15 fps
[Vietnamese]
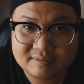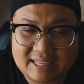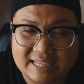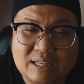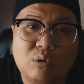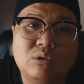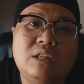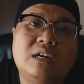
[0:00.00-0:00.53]

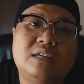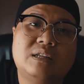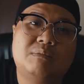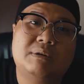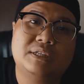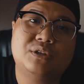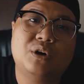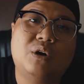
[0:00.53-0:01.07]
tại đâu có đức đâu
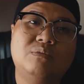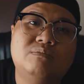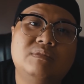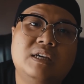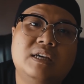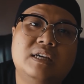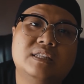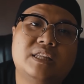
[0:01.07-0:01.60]
mà chôn
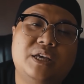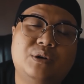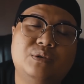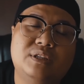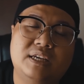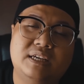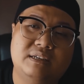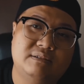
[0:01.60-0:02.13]

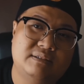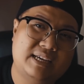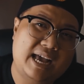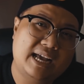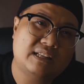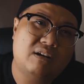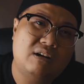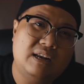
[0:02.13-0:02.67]
thiêu thì
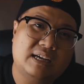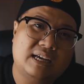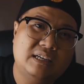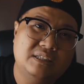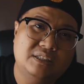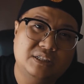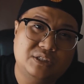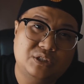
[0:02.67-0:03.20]
nghe nói là cái
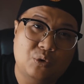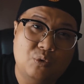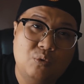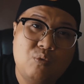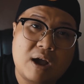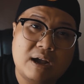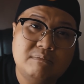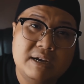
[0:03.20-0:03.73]
người
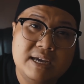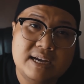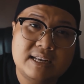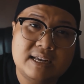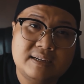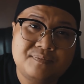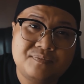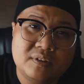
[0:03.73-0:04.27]
chủ quán bia
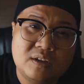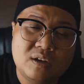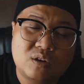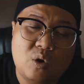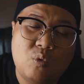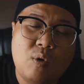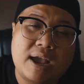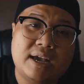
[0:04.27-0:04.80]
đó
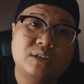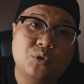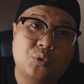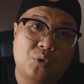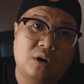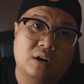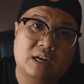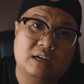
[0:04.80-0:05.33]
có quen
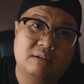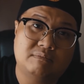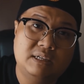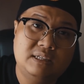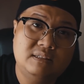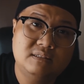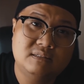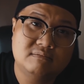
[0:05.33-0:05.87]
chùa là
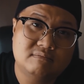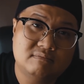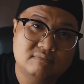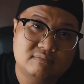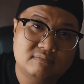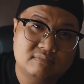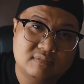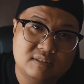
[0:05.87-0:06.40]
mới
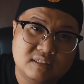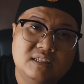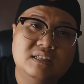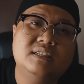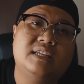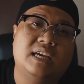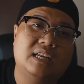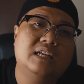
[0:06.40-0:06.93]

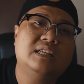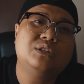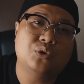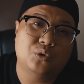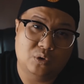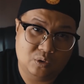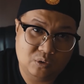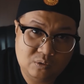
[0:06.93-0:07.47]
đưa chị lên
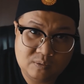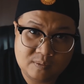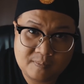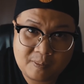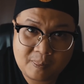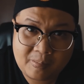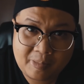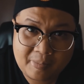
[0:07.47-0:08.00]
chùa luôn
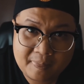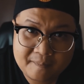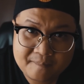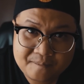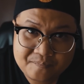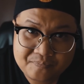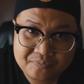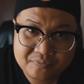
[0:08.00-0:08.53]

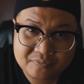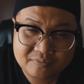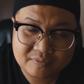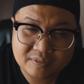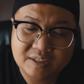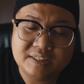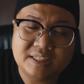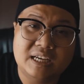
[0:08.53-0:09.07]

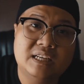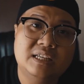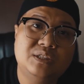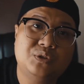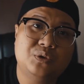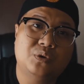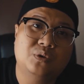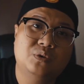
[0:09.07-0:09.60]
đưa chị
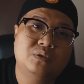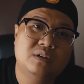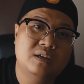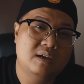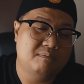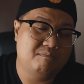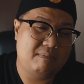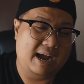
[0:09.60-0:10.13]
lên chùa luôn
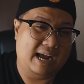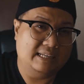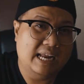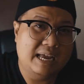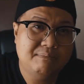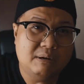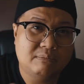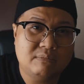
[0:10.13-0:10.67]
mà
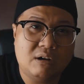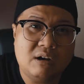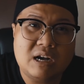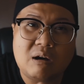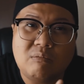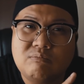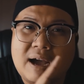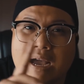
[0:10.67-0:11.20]
đêm hôm đó
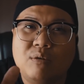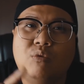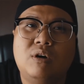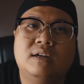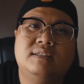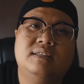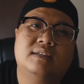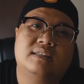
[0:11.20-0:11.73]
không ai
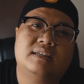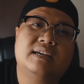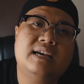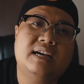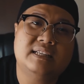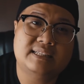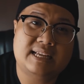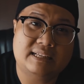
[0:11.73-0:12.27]
quên được những cái
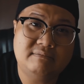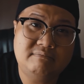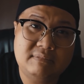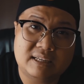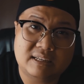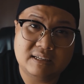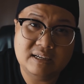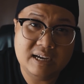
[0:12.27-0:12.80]
hình ảnh
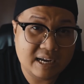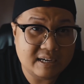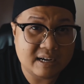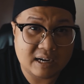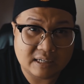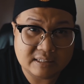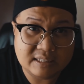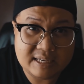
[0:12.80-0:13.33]
mà nó ghê
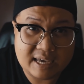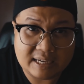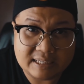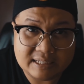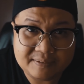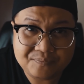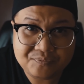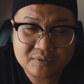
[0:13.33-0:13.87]
rợn như
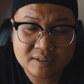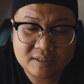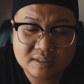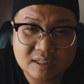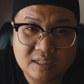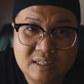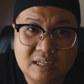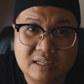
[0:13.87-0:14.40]
vậy
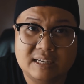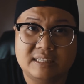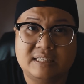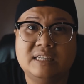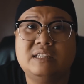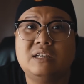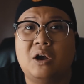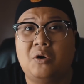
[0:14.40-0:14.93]
thứ nhất là
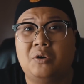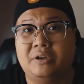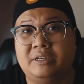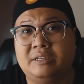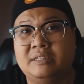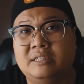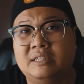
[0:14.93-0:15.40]
chết ngồi